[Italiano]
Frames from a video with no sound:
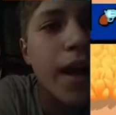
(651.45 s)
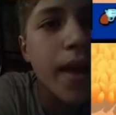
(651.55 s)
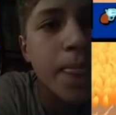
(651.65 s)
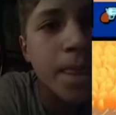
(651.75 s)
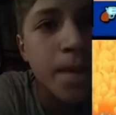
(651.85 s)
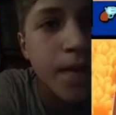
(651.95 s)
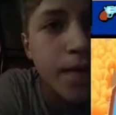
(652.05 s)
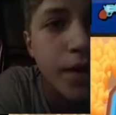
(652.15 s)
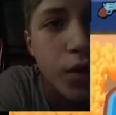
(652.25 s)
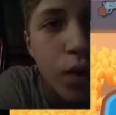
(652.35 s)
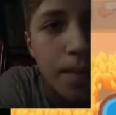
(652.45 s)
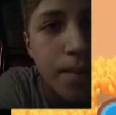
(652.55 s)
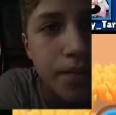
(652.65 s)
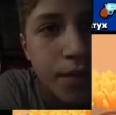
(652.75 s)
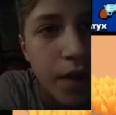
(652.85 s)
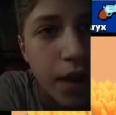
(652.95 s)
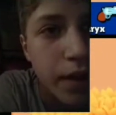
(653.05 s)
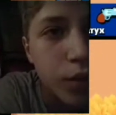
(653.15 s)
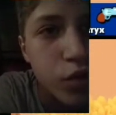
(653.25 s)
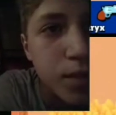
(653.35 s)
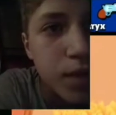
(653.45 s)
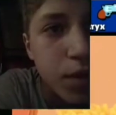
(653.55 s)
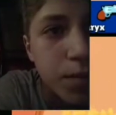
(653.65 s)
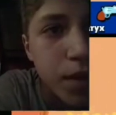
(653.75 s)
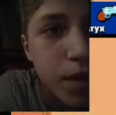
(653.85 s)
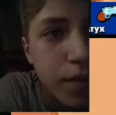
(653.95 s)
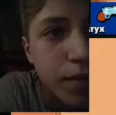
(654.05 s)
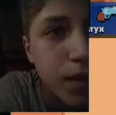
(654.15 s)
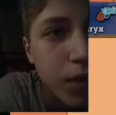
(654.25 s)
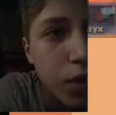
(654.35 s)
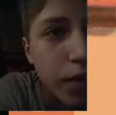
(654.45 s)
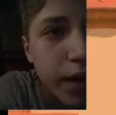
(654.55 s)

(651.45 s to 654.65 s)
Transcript: Vieni qua. Anche questo Mr. P. Madonna, ragazzi.